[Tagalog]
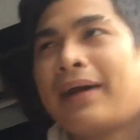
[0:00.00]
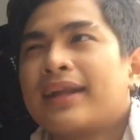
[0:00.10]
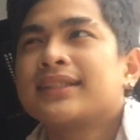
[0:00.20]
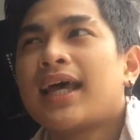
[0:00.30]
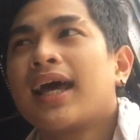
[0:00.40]

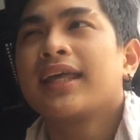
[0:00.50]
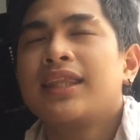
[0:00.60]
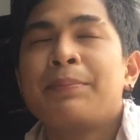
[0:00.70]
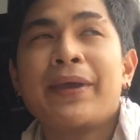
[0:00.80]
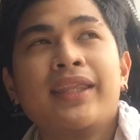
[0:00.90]
Para sa
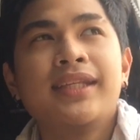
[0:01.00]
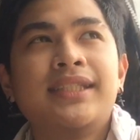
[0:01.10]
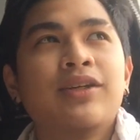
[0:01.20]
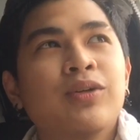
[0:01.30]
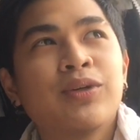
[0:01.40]
akin, depende
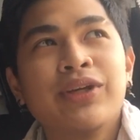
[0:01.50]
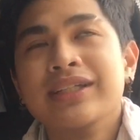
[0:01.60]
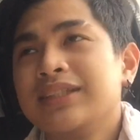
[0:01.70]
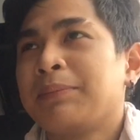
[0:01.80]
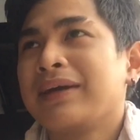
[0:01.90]
siguro
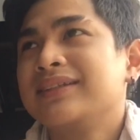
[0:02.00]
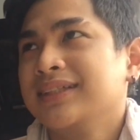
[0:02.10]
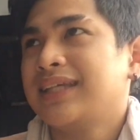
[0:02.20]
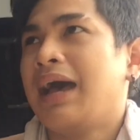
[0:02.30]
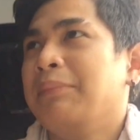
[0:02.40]
yan sa
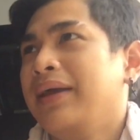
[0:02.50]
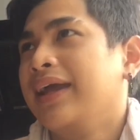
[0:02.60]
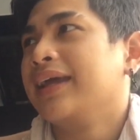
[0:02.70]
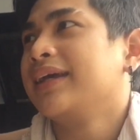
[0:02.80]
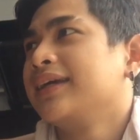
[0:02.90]
pagsasame. Eh.